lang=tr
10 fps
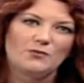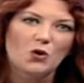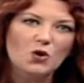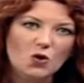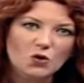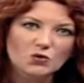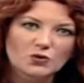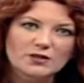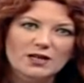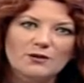Böyle
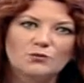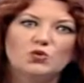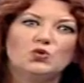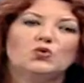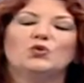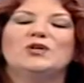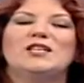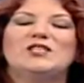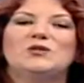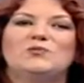olduğunda bulunduğu
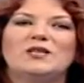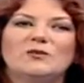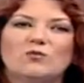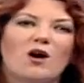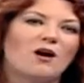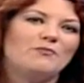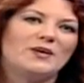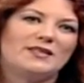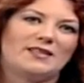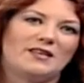hiçbir
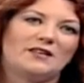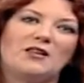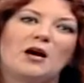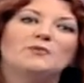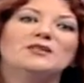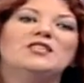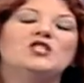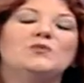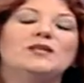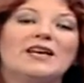muhabbete ya da yaptığı
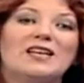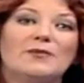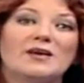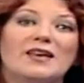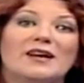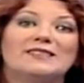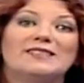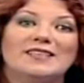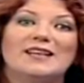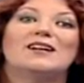hiçbir eyleme
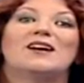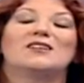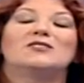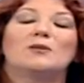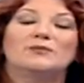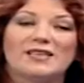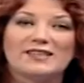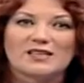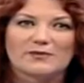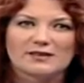kendini adapte
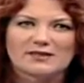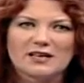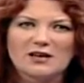edemez.